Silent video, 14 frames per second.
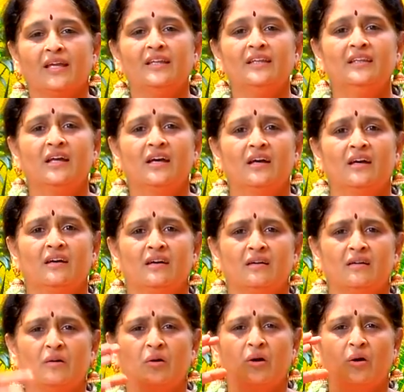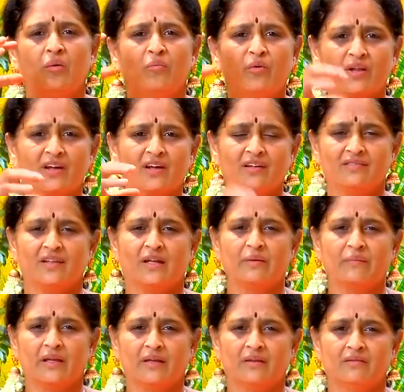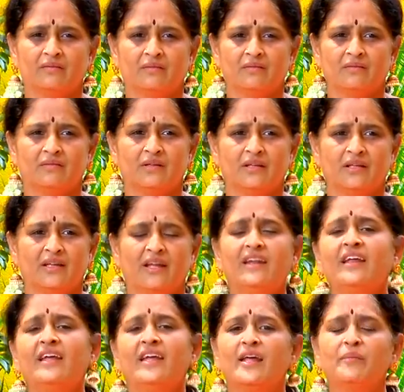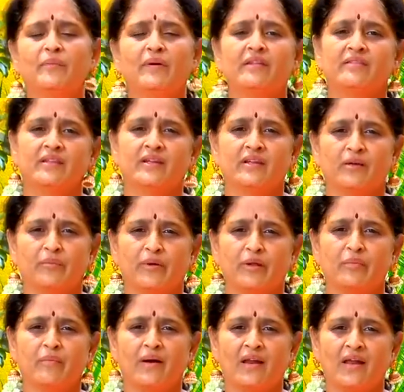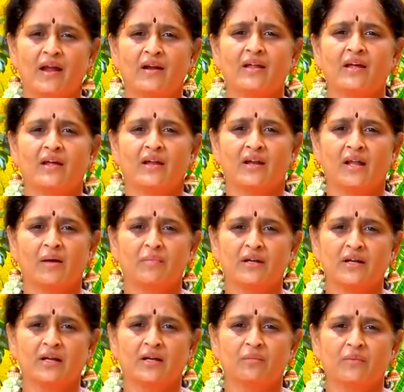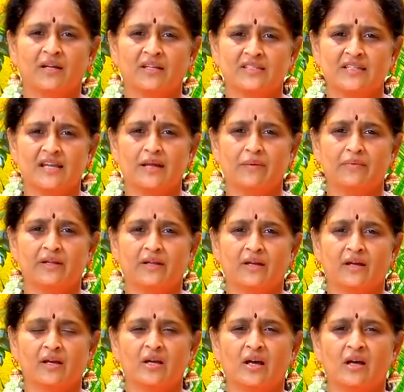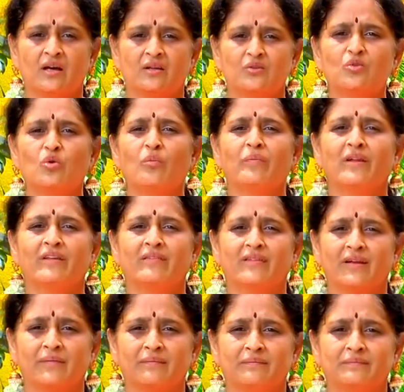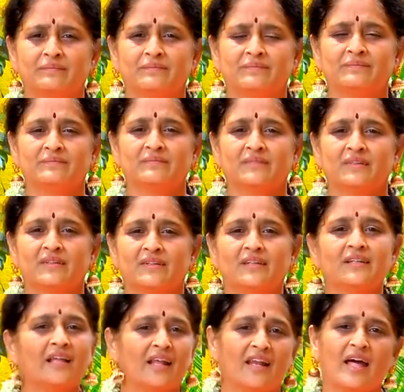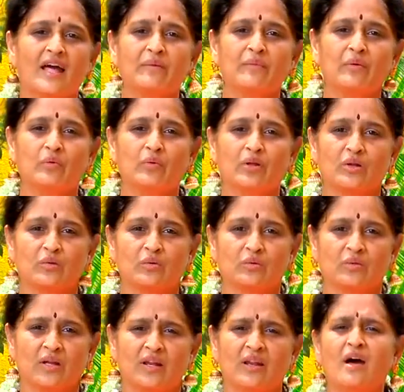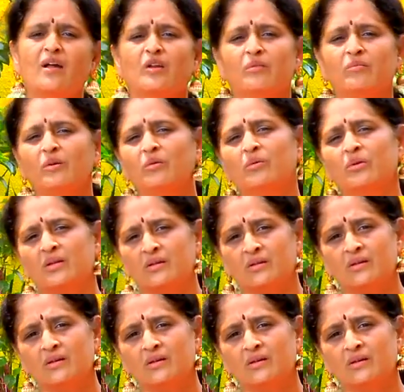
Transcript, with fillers: இந்த முடக்கத்தன்மை என்ன ஏற்படுத்தியிருக்கு பெரும்பாலான நபர்கள் மனசில் அப்படின்னாக்கா சோம்பேறித்தனம் இதை எல்லாருமே உணர்றோம் எல்லாருக்குமே ஒரு